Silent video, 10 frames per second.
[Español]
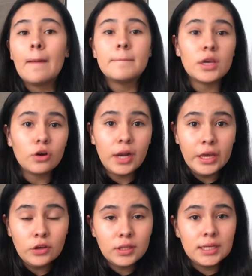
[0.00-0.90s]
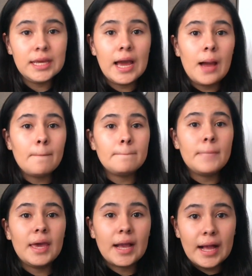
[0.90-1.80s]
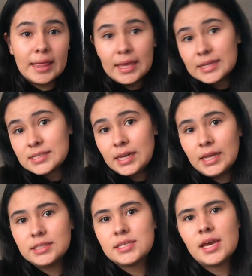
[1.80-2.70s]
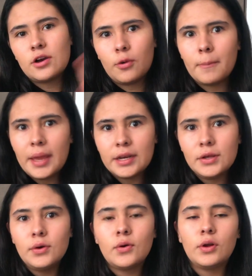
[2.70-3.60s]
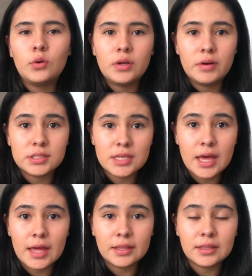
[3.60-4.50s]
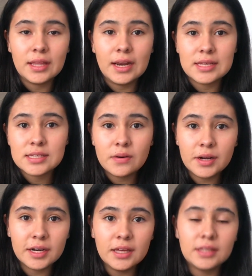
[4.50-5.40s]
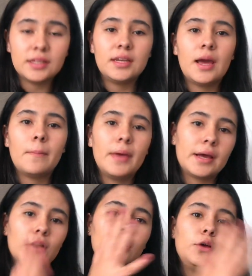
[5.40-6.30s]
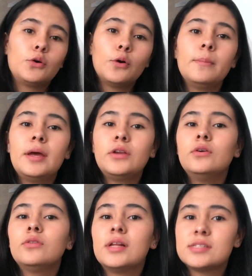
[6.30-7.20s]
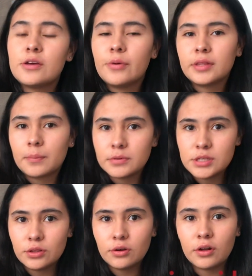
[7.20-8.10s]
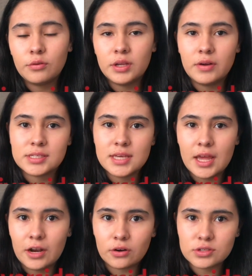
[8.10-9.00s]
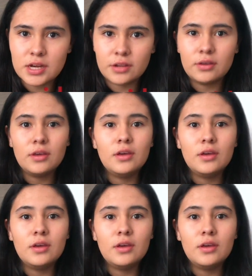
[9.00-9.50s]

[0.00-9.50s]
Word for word: Mi colegio tenía beca de excelencia convenio con la Universidad de La Sabana y tenía beca colegio convenio del 50% con la Universidad del Rosario.